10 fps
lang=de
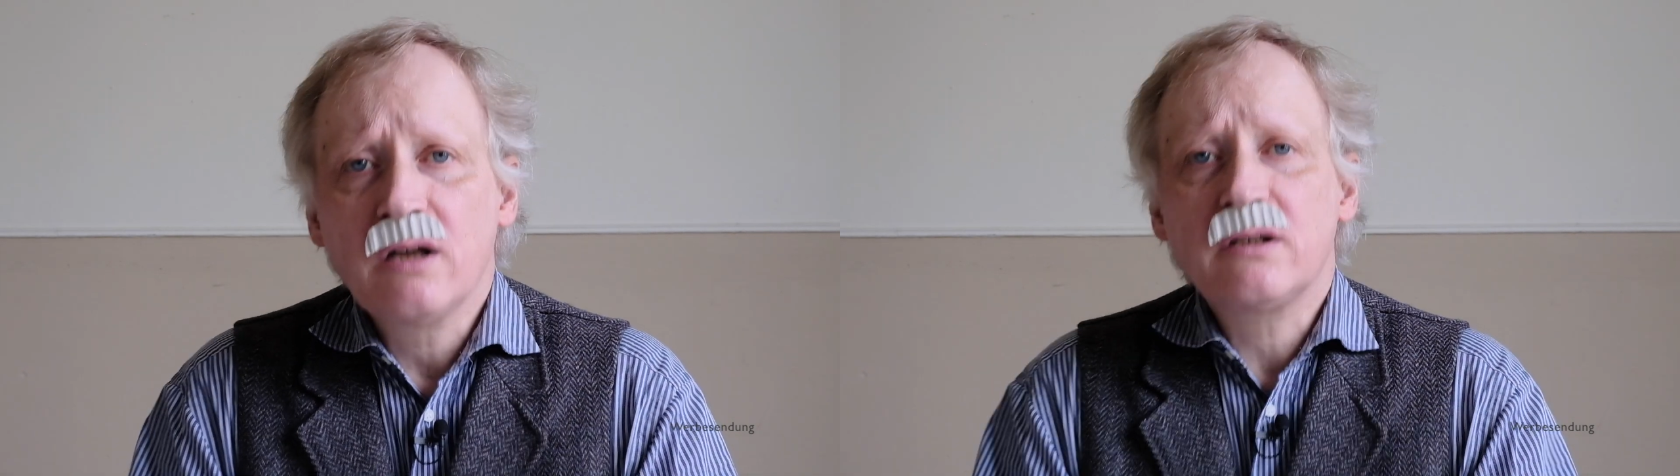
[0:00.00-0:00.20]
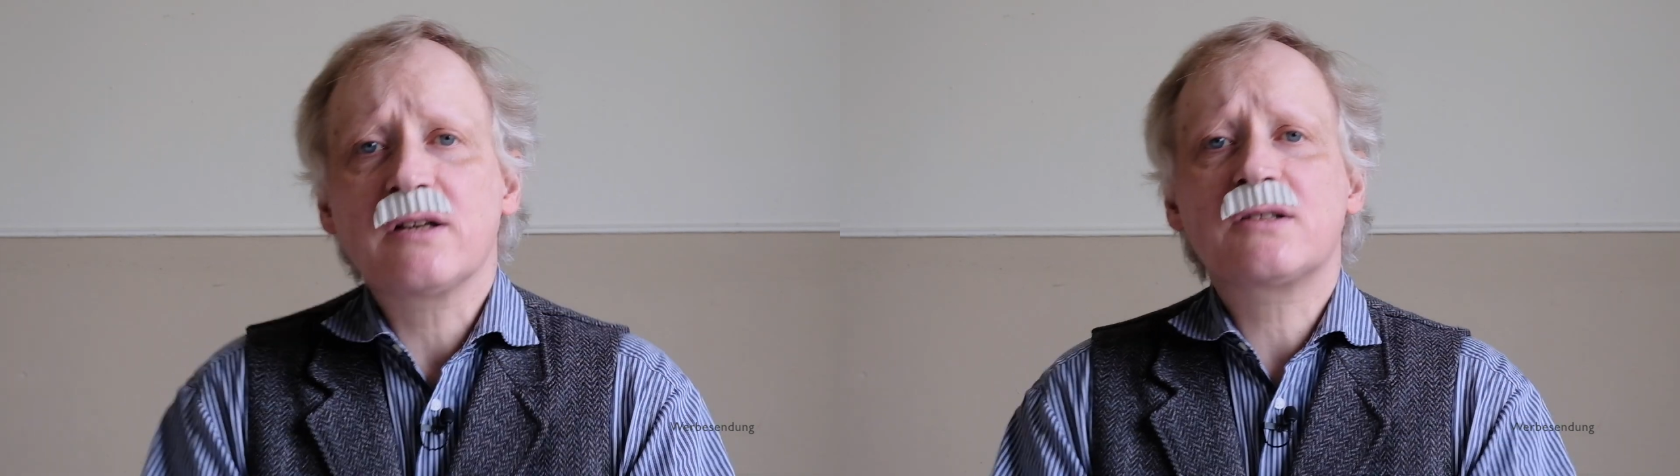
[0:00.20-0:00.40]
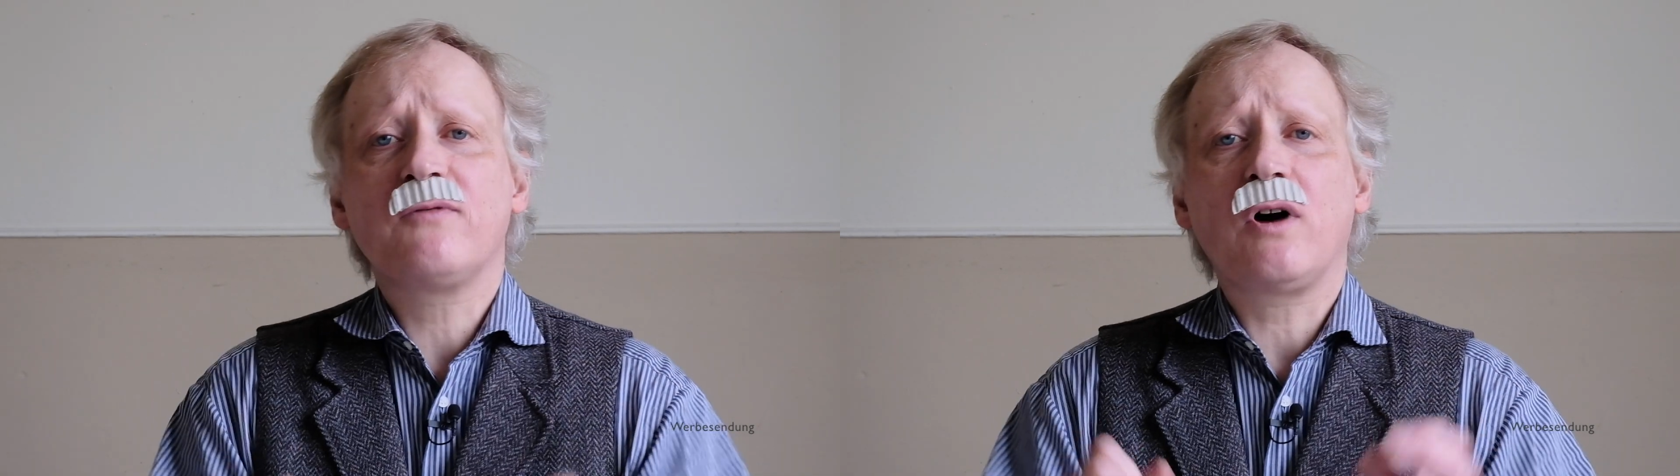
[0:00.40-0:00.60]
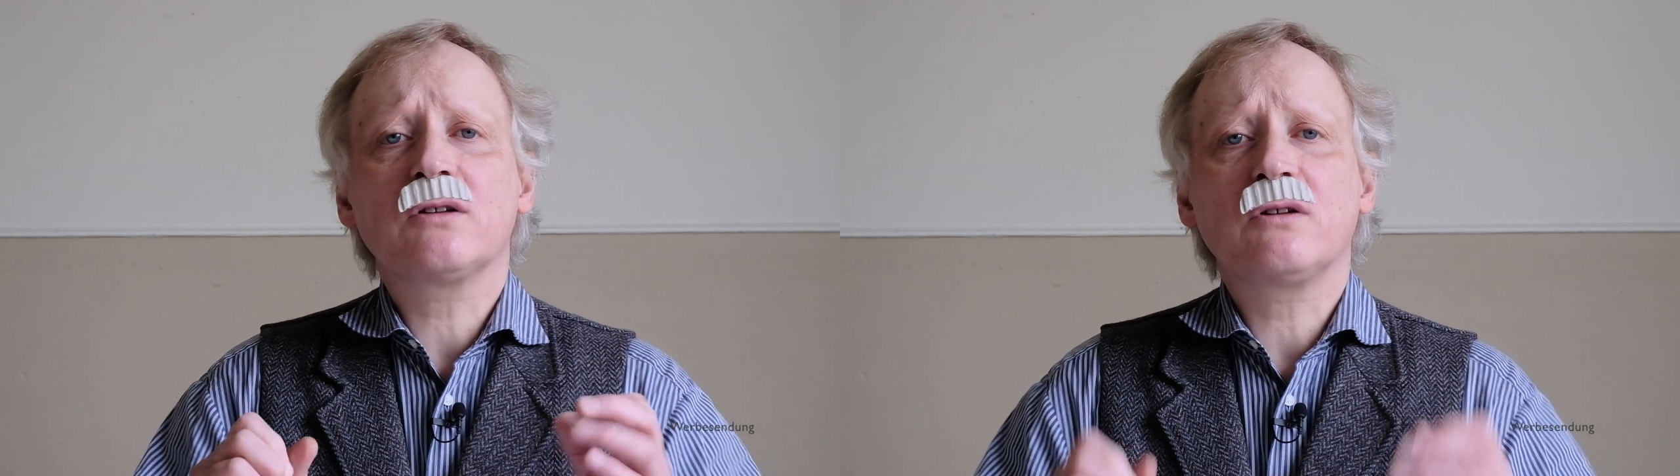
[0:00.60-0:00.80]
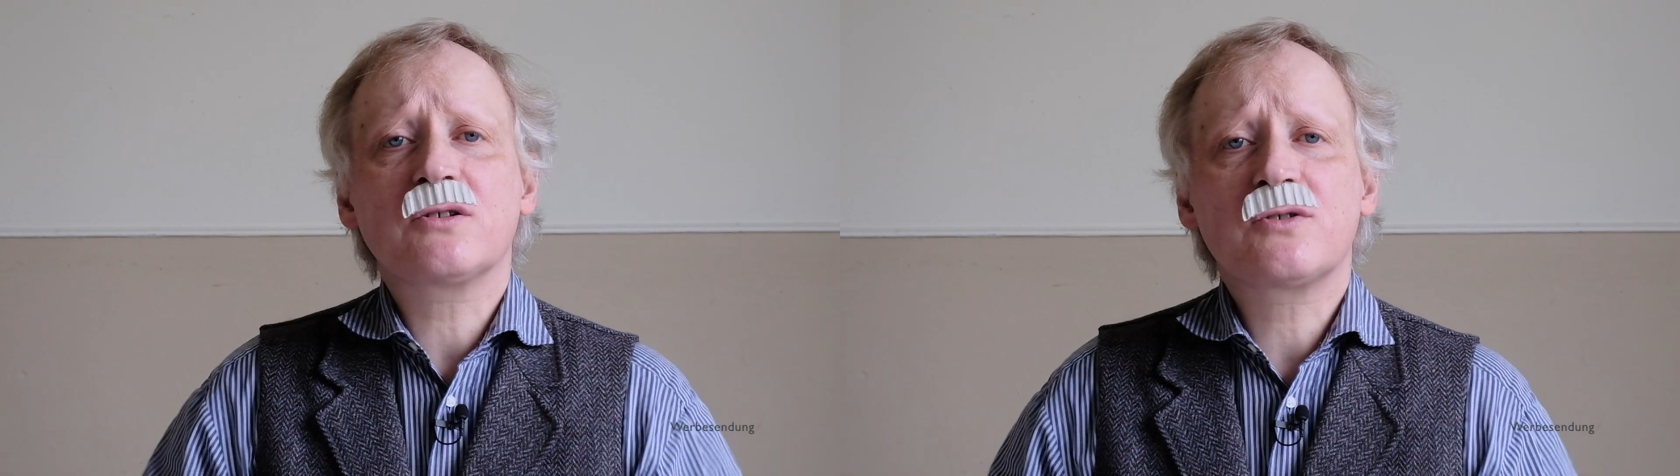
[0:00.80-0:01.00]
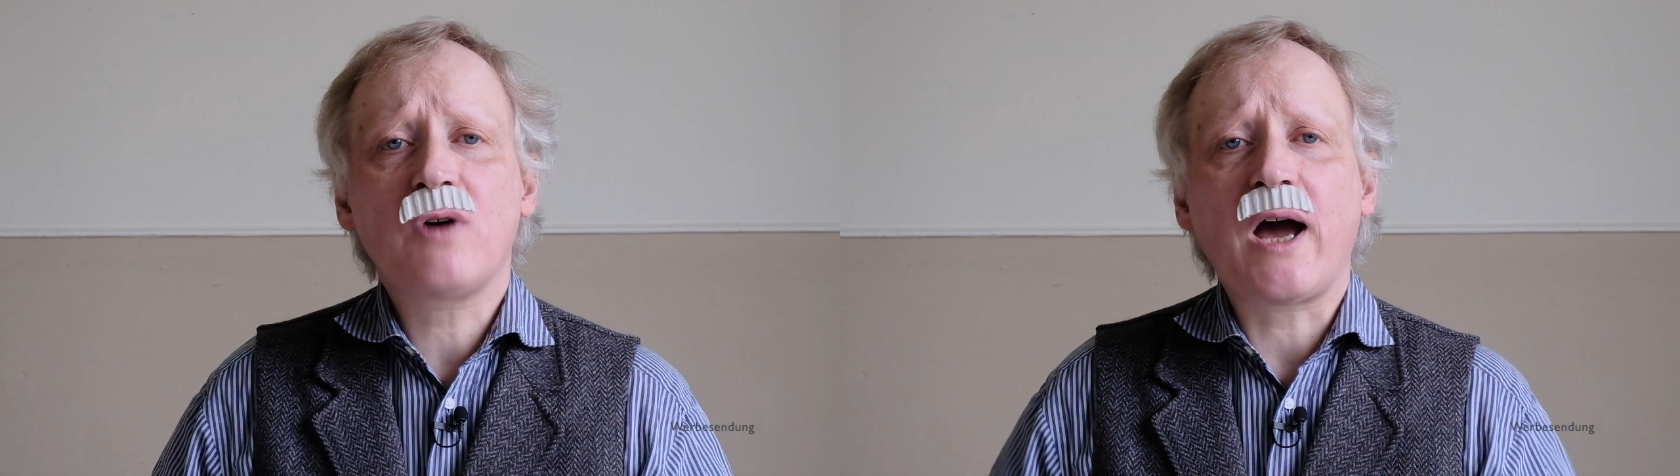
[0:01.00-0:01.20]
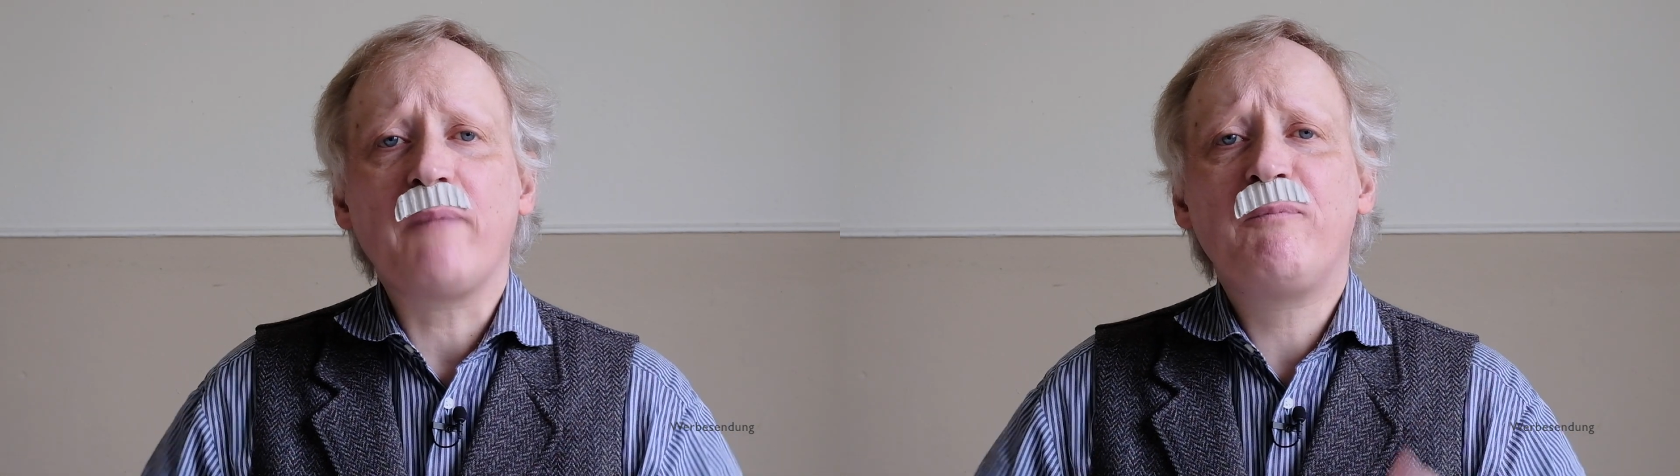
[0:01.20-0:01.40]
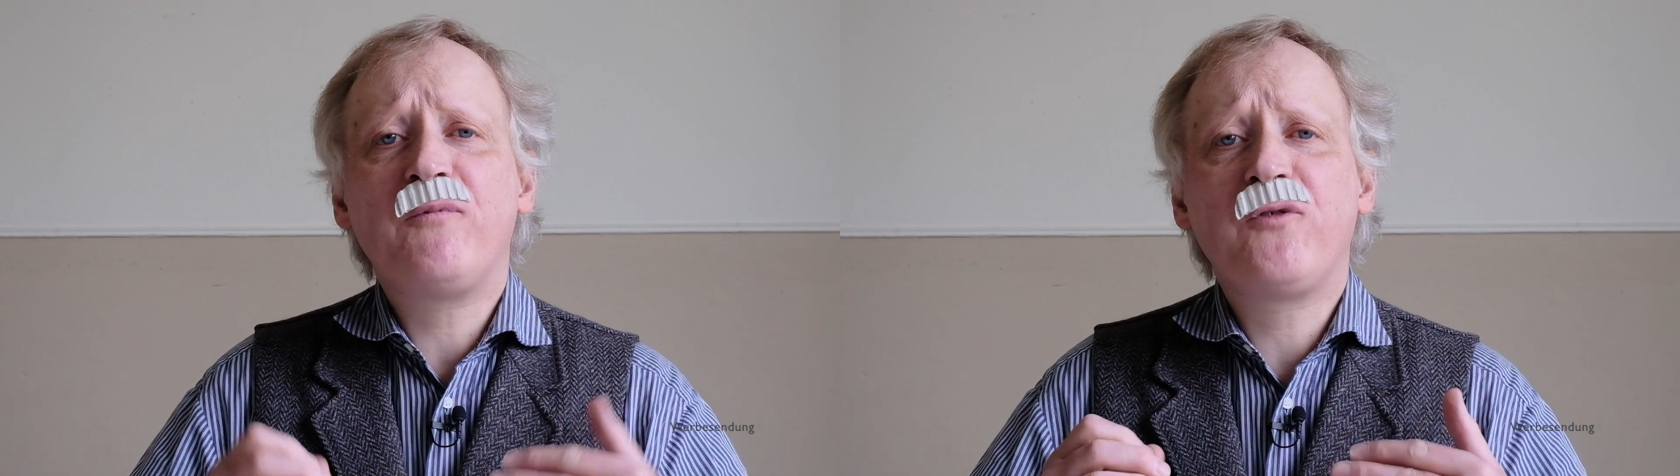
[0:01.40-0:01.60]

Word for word: Das war doch so eine